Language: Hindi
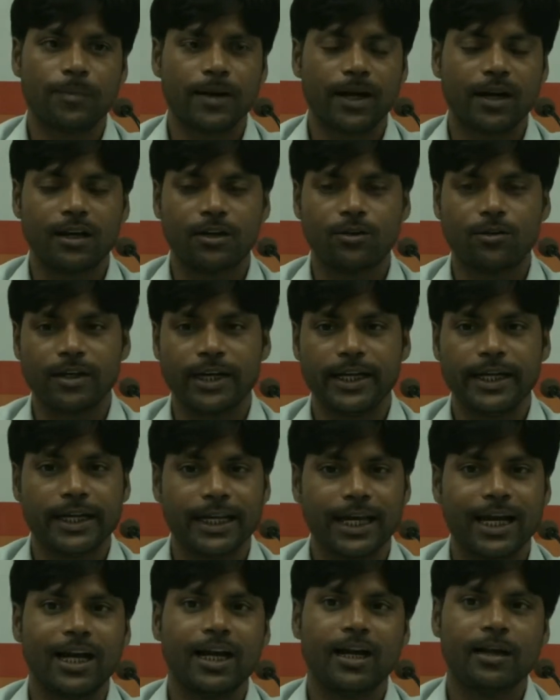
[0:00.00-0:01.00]
पागल हो गया ये
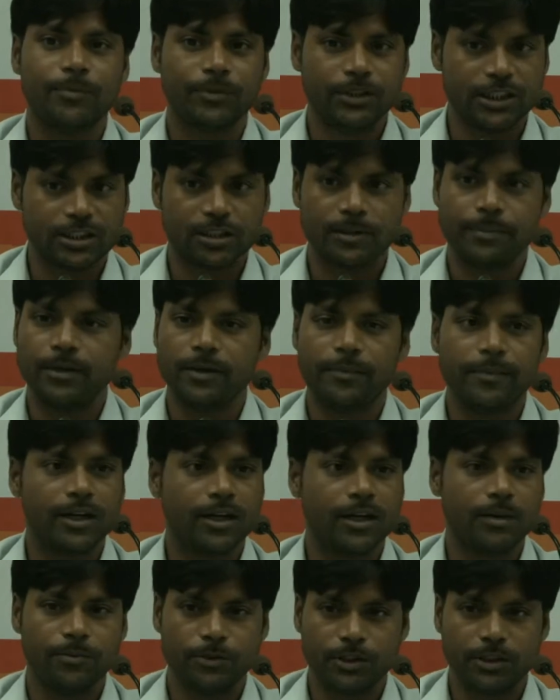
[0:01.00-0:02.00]
क्या है मुझे समझा मैं
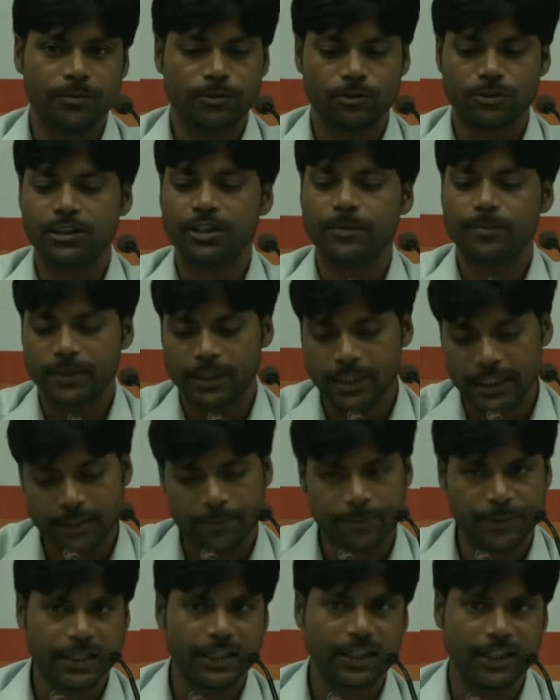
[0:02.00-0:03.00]
कहा मुझे कुछ नहीं पता ये
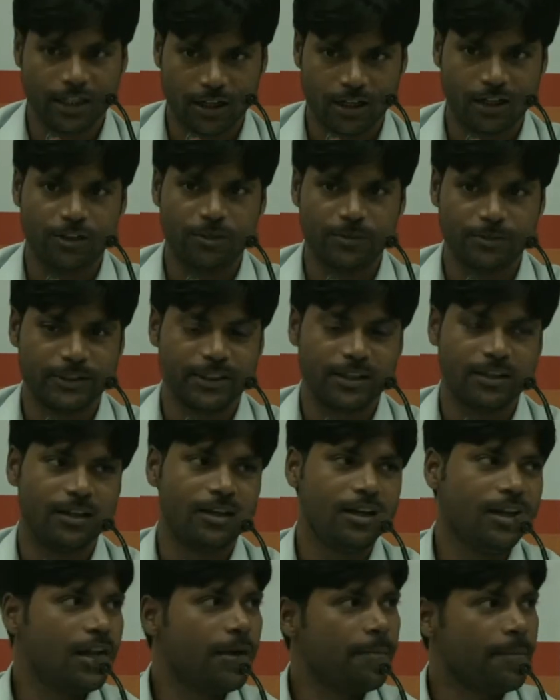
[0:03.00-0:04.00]
प्रिंट निकाल दो मुझे
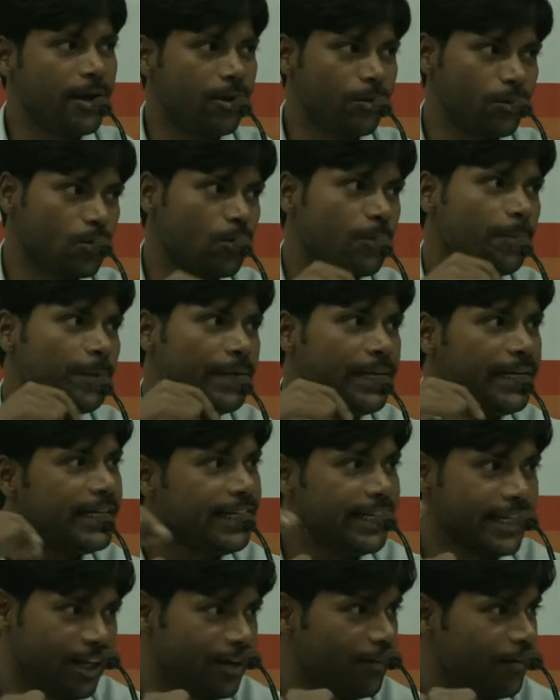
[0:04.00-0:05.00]
मैं उनको प्रिंट
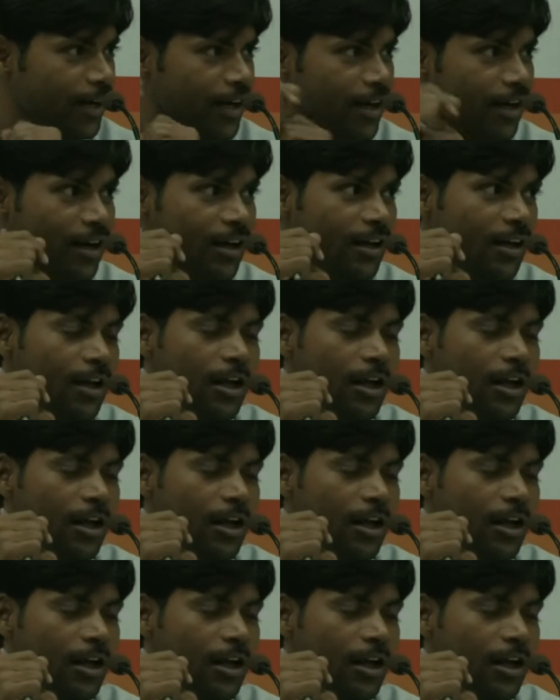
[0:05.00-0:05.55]
निकलवाया